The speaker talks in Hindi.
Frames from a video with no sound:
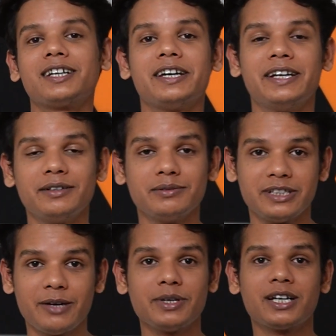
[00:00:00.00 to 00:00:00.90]
घंटा
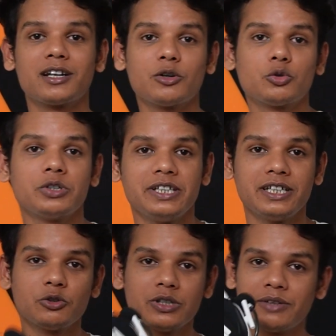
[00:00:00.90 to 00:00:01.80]
गेमिंग कर रहे हो तो ये
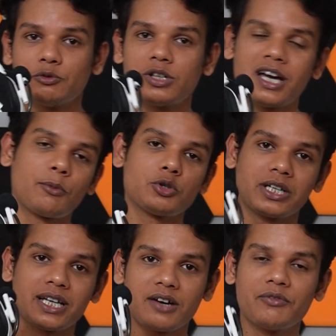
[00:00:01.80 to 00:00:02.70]
जो हेडफोन है आपको
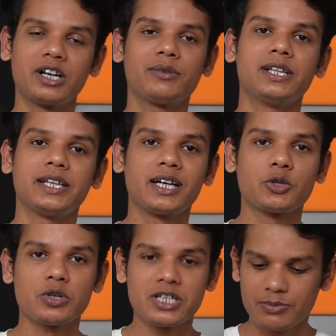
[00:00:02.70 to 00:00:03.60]
ज़्यादा कम्फर्टेबल देगा
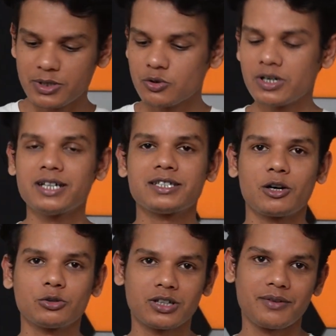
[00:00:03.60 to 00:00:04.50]
क्योंकि इसमें जो है
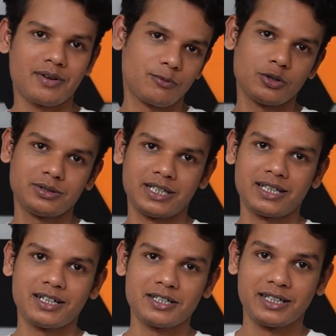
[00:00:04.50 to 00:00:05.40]
चारों तरफ आपको
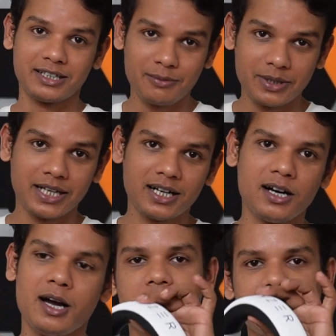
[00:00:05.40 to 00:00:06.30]
ज़्यादा गद्दा मिलेगा
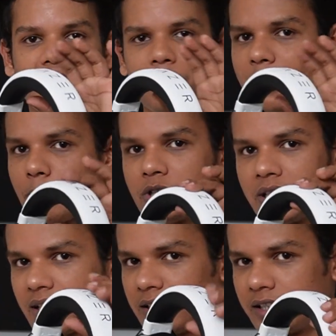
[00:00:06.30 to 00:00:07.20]
यहाँ पे भी आपको
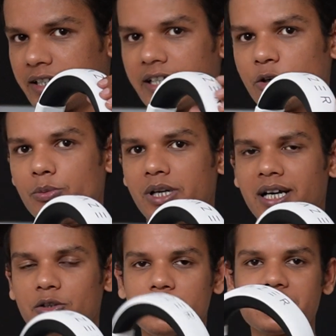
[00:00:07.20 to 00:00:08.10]
ज़्यादा गद्दा देखने को
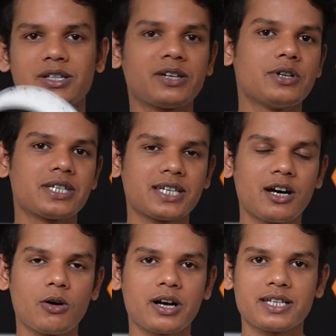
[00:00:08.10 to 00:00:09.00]
मिलेगा तो इससे की वजह से क्या
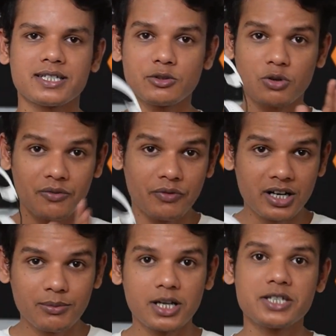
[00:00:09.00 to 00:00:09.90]
होगा कि इसका जो
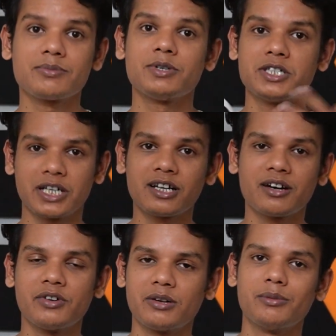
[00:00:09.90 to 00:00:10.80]
कंफर्टेबल है इसमें ज़्यादा
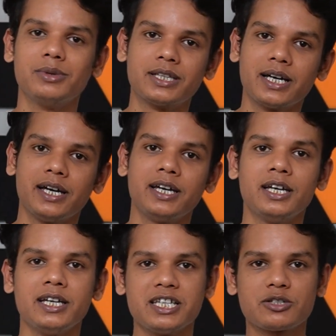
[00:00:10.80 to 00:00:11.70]
कंफर्टेबल मिलता है
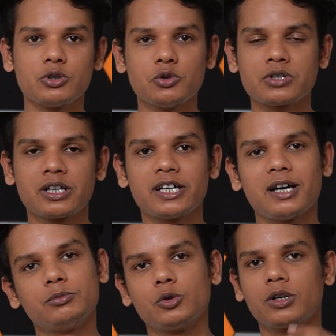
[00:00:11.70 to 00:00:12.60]
इसको यूज़ करके
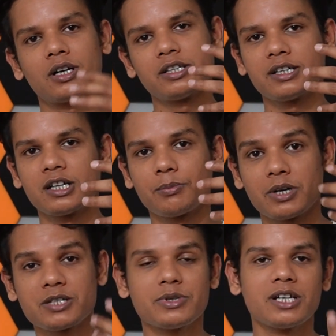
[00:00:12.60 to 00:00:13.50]
आप दो घंटा तीन घंटा
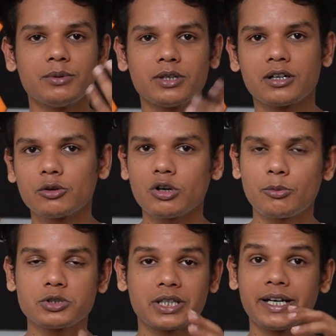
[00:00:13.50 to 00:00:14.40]
प्लस भी गेमिंग कर रहे हो तो
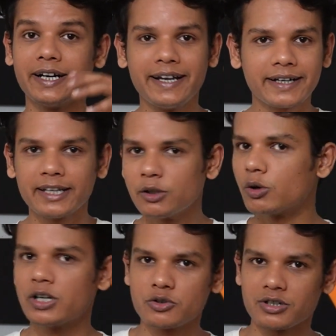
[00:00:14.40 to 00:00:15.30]
आपको ज़्यादा हेडेक नहीं
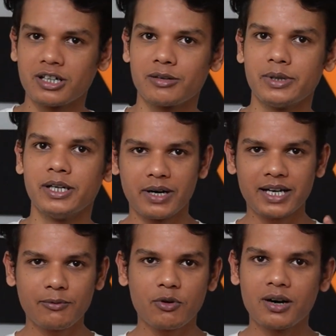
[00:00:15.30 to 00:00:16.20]
होगा यूज़ करने में बाकी
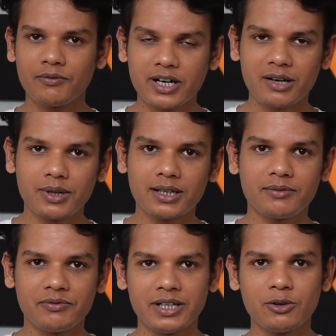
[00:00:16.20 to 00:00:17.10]
आपको कंफर्टेबल
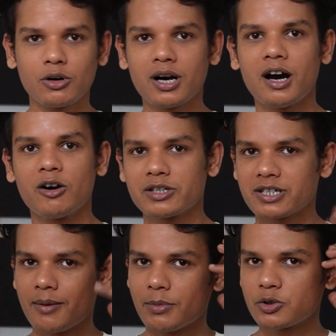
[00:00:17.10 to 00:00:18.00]
फील होगा और
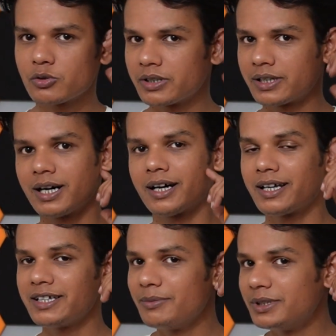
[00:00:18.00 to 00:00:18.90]
इसका आपका जो कान
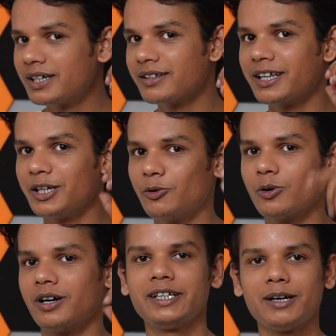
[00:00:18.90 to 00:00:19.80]
है ये भी दर्द नहीं
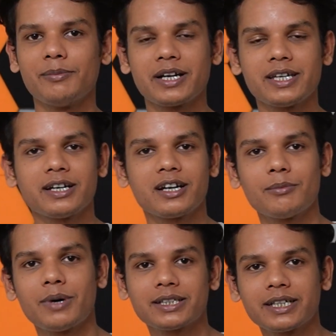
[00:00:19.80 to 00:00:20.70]
होगा ठीक है बाकी अगर
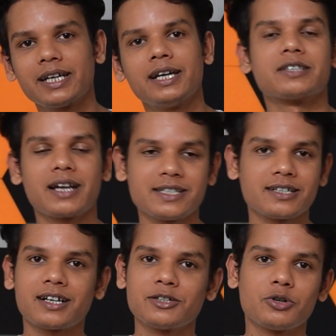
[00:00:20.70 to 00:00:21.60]
हम बात करें
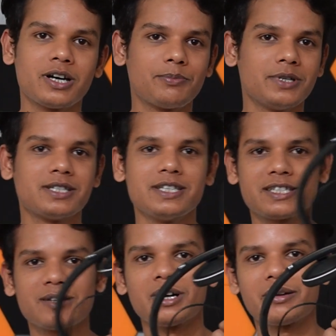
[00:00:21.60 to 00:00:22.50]
सनाइजर का जो है पीसी
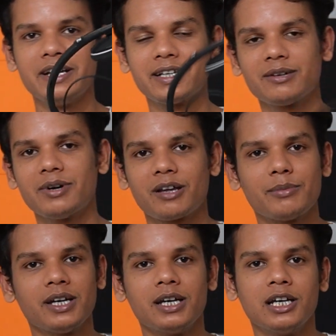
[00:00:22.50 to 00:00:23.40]
इसके बारे एट के बारे
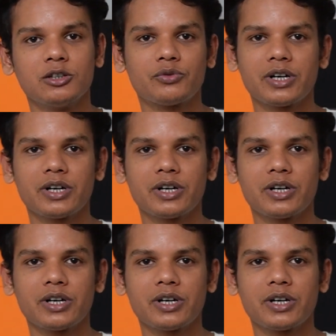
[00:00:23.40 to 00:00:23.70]
में तो